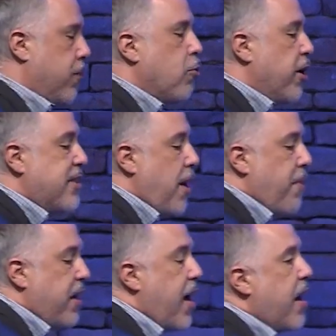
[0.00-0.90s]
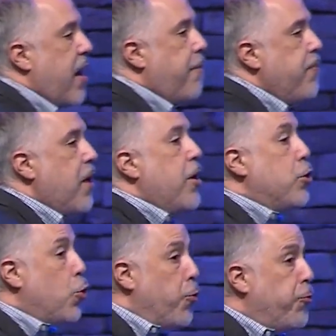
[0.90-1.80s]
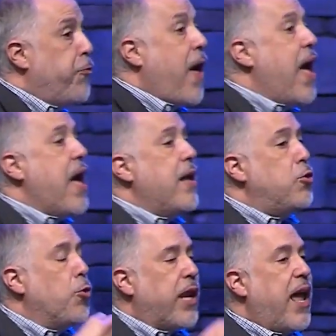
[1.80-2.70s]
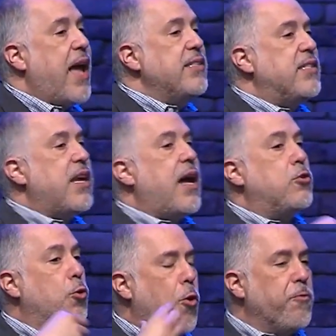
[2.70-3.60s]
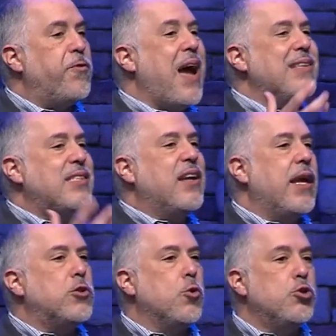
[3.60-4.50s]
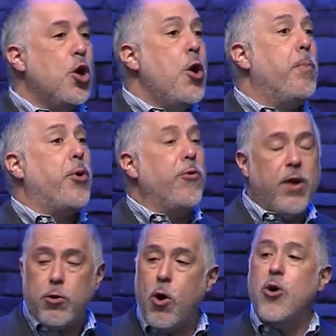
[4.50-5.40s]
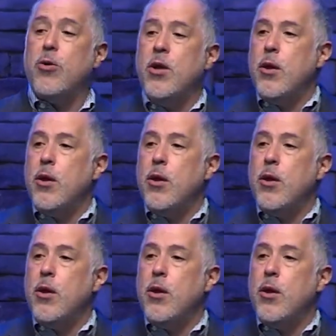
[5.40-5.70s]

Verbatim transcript: O esta mañana, tu fe, tu creencia, tu confianza en Jesús provocó,